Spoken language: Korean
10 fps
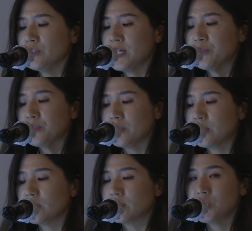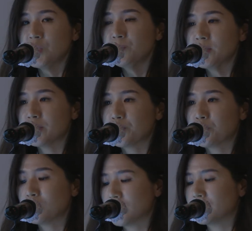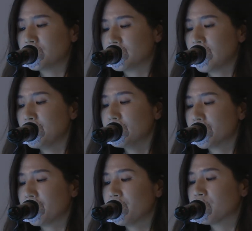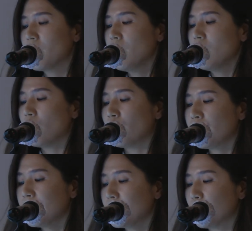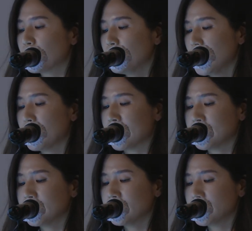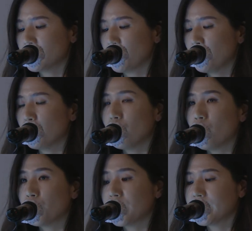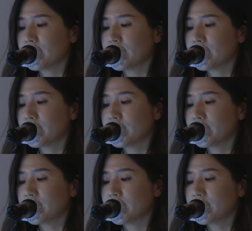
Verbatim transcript: 사료들을 체험 자료로 전시를 하면서요. 어린이날을 어떻게 맞이했는지도 어린이날